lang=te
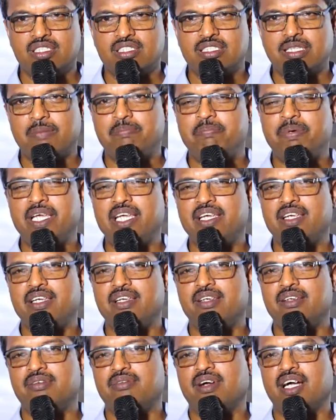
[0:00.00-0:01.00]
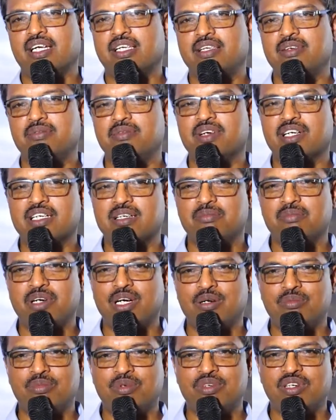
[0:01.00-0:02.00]
చెప్పి వాక్యం యొక్క
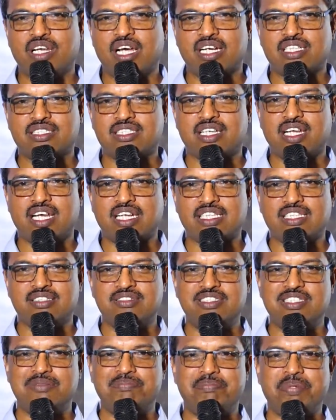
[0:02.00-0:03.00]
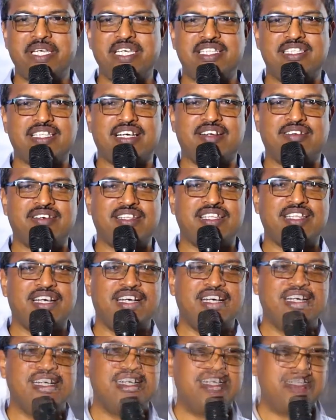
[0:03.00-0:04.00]
మామూలు అక్షరార్థం చెప్పి తర్వాత
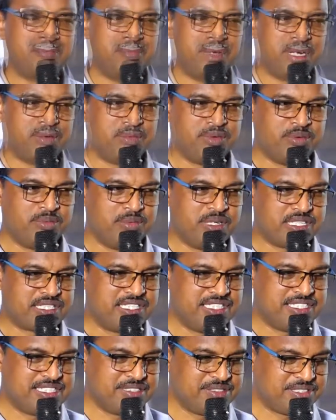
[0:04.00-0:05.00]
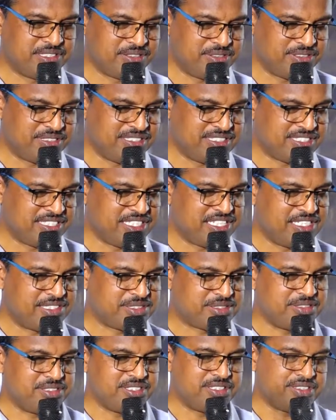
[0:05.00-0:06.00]
మనము భక్తి జీవితం గురించి
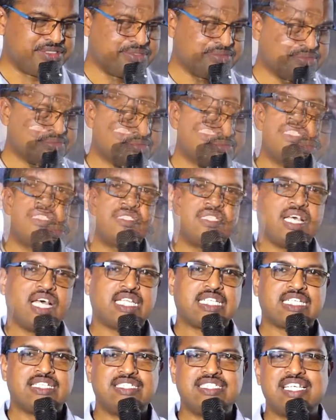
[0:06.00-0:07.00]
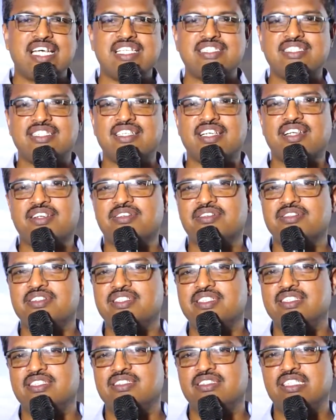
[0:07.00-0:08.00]
తెలుసుకుందాం సాధకం చేస్తున్నారు
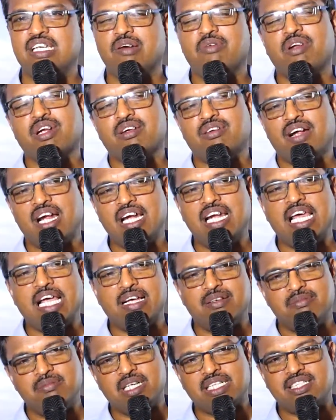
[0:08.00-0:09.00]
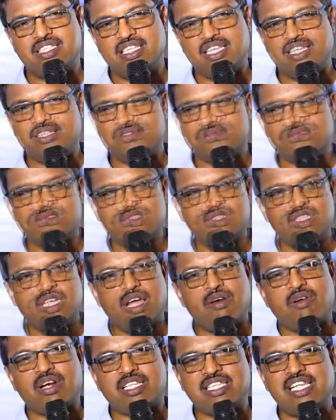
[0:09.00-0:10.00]
ఎవరికి వాళ్ళే భక్తి
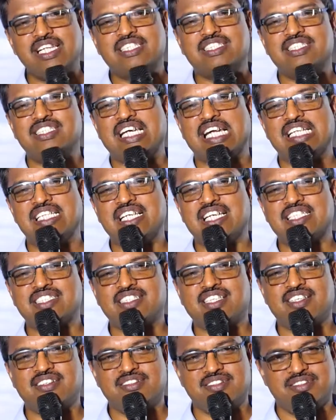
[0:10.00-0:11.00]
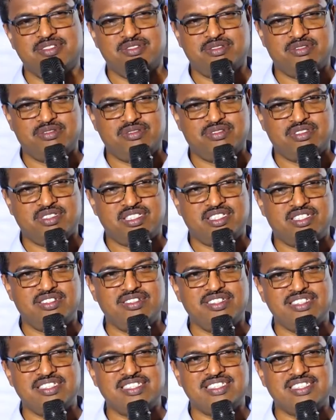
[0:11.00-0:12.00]
ఎవరికి తెలిసింది వాళ్ళు చేస్తారు ఫస్ట్
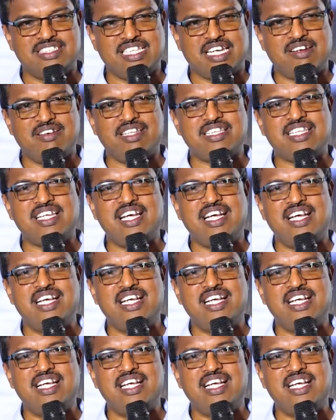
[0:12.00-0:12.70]
తర్వాత